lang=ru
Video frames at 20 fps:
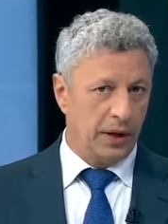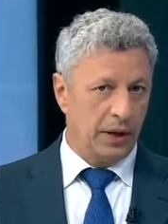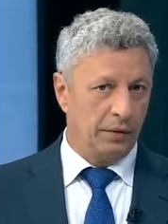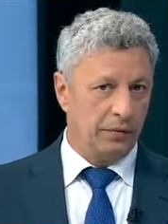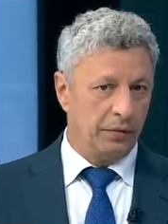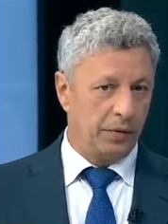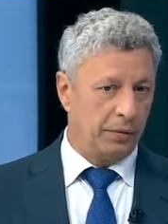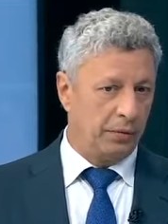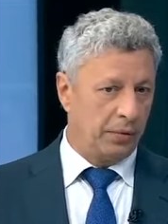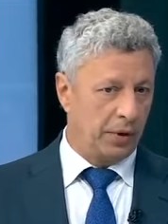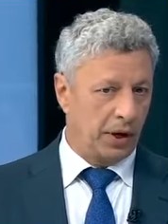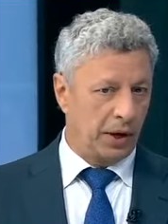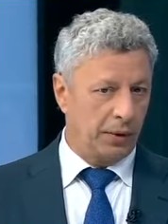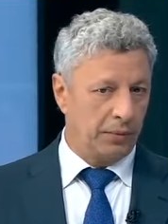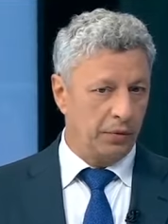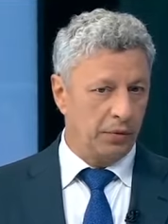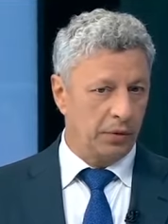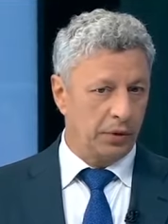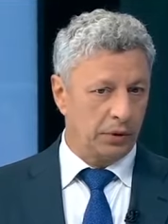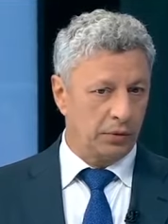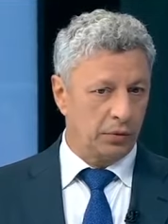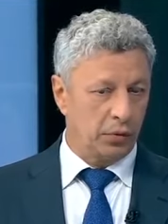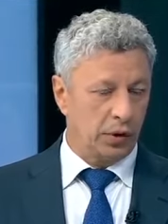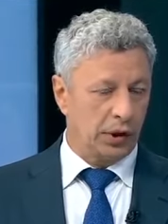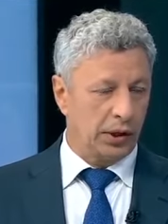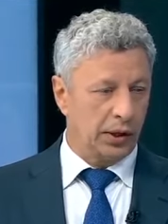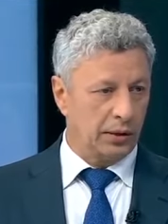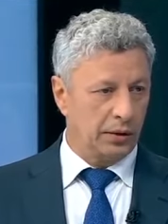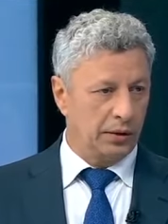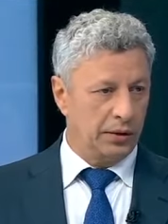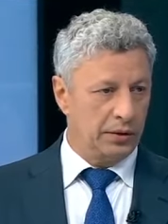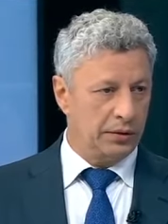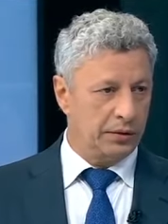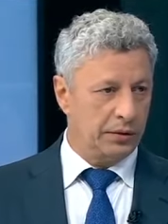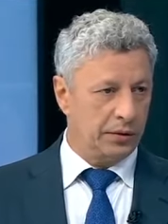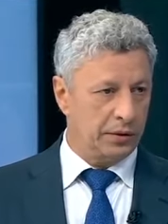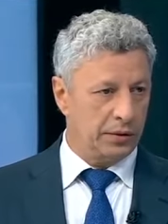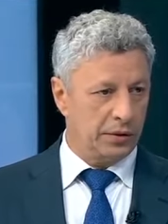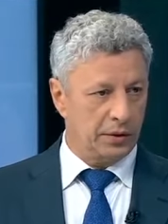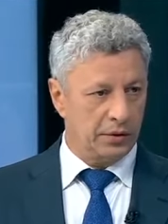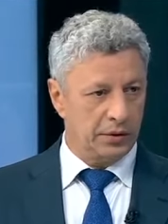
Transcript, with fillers: фермерами, у которых от тысячи